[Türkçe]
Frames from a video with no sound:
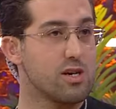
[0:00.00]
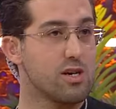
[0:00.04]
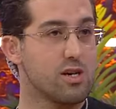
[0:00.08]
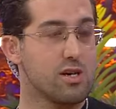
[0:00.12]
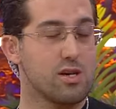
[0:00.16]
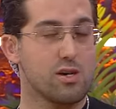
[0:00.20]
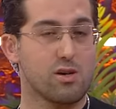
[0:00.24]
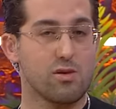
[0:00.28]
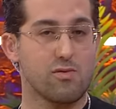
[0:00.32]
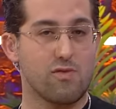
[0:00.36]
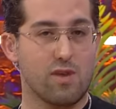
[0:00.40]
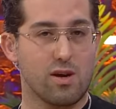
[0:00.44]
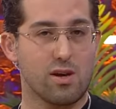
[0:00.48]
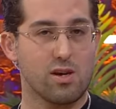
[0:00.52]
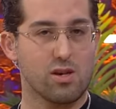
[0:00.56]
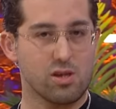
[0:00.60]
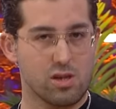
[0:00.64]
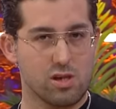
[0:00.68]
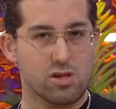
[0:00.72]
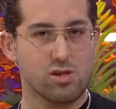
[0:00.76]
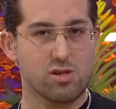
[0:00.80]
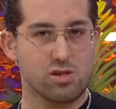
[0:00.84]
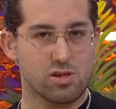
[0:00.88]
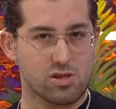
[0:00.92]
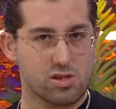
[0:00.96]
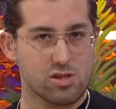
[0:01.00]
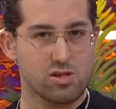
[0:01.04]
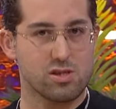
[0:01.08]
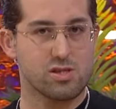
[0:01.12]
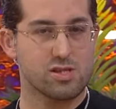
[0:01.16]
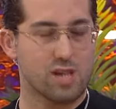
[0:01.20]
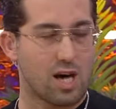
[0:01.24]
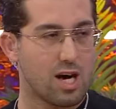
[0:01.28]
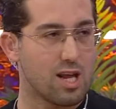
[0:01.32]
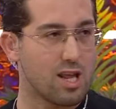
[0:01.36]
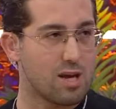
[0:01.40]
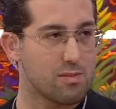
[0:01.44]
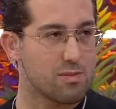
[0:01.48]
e, ve
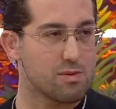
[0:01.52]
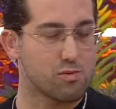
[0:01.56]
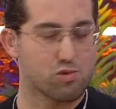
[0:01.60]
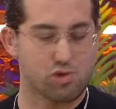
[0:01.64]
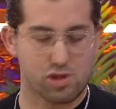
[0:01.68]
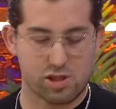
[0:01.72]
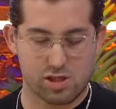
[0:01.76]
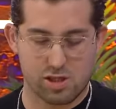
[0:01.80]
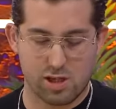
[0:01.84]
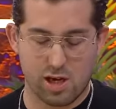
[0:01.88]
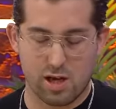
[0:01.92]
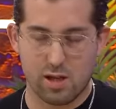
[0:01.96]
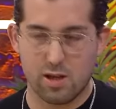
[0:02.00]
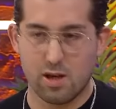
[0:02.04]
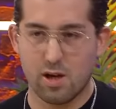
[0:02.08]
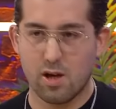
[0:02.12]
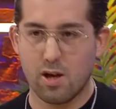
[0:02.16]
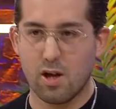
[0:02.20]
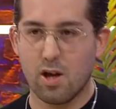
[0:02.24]
sağlam bir müzisyen.